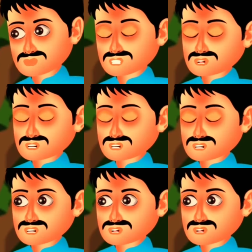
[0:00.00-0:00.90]

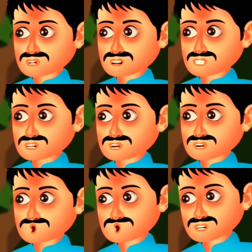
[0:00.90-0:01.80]
রাজকুমারী আপনার
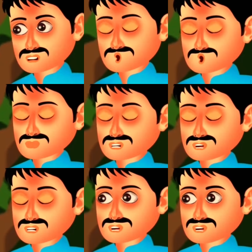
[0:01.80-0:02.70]
সাথে আমার কিছু
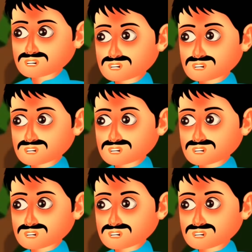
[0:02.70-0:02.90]
জরুরি কথা